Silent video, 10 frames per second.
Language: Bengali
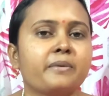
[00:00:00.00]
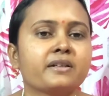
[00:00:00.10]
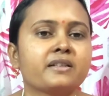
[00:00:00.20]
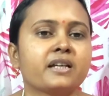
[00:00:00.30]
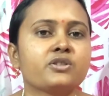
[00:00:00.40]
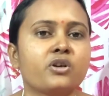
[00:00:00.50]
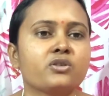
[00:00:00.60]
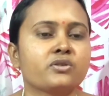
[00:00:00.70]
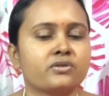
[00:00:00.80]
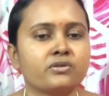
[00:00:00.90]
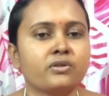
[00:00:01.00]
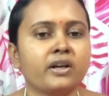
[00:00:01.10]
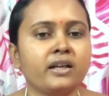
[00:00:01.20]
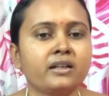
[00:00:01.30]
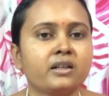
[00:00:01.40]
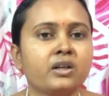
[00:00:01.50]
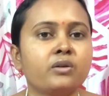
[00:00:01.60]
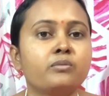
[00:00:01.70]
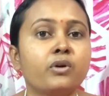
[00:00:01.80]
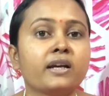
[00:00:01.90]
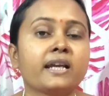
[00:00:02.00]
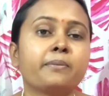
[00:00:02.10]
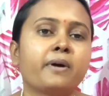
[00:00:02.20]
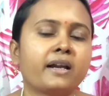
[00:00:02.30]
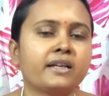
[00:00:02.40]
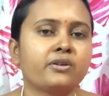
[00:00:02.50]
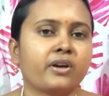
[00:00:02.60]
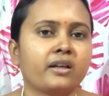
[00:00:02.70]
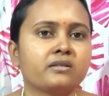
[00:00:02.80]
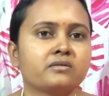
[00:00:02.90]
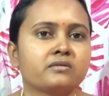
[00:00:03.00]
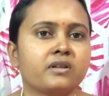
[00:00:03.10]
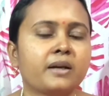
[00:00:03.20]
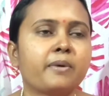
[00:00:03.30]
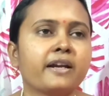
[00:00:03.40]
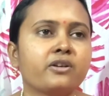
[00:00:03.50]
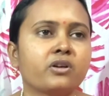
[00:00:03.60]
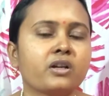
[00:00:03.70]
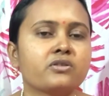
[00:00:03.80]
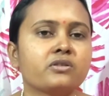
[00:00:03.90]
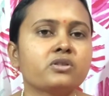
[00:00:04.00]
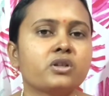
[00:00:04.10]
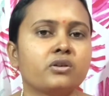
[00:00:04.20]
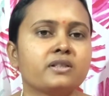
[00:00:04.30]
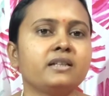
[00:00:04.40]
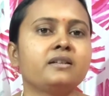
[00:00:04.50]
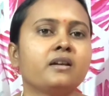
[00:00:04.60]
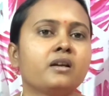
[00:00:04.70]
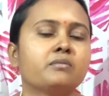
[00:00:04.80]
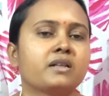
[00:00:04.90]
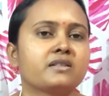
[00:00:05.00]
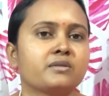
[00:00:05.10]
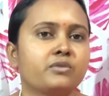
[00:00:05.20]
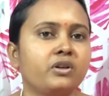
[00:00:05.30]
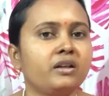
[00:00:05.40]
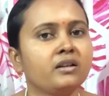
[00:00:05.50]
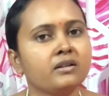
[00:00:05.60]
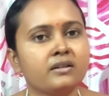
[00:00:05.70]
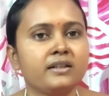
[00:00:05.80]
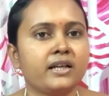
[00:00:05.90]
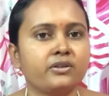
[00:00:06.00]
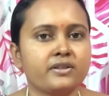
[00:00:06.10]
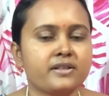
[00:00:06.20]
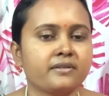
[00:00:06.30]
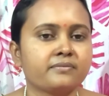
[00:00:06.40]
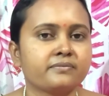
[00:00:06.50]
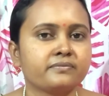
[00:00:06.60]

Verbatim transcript: খাবার থেকে জল শোষণ করে মলকে ভারী করে আর ভারী করার জন্য সহজেই বাচ্চার মল ক্লিয়ার হয়ে যায়